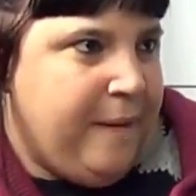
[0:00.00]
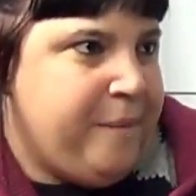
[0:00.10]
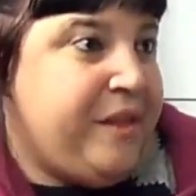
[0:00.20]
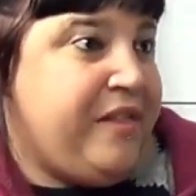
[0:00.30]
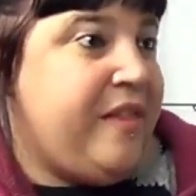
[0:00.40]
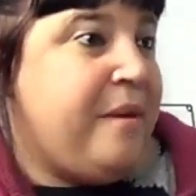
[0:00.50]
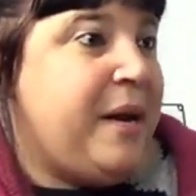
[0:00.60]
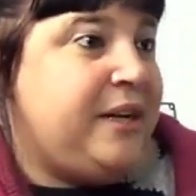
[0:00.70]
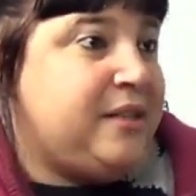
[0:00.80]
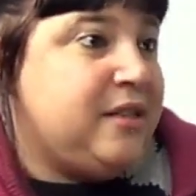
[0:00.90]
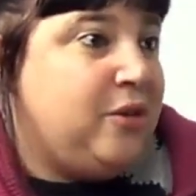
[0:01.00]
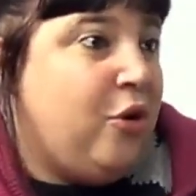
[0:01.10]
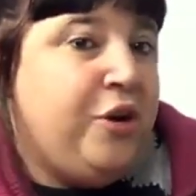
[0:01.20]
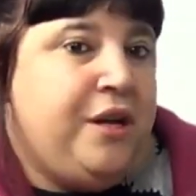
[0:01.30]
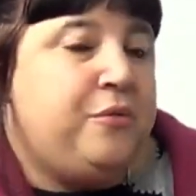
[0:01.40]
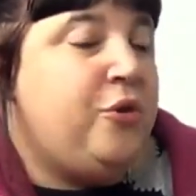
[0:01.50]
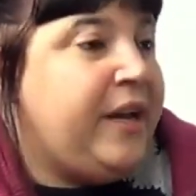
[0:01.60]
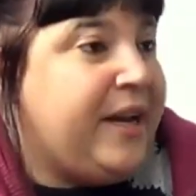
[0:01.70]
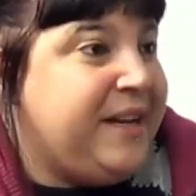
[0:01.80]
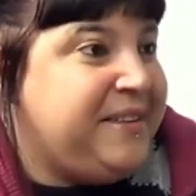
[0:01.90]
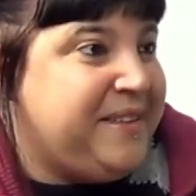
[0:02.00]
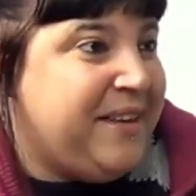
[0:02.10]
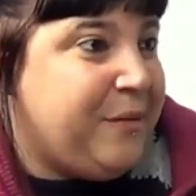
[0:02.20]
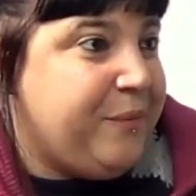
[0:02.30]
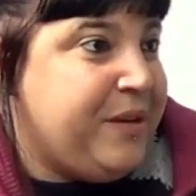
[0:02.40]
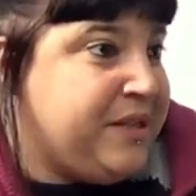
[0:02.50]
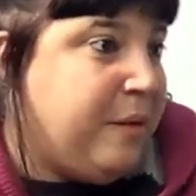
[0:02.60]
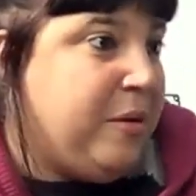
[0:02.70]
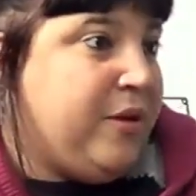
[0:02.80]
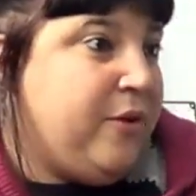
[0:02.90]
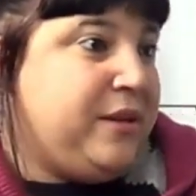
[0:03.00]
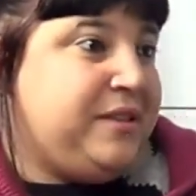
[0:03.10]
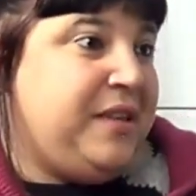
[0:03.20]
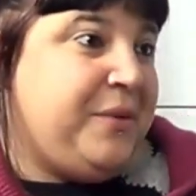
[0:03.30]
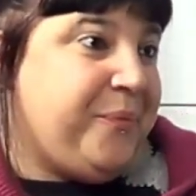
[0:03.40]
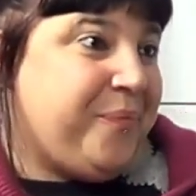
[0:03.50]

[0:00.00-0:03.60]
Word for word: Dice, además, hoy no hay gente. Es que me lo dijo así.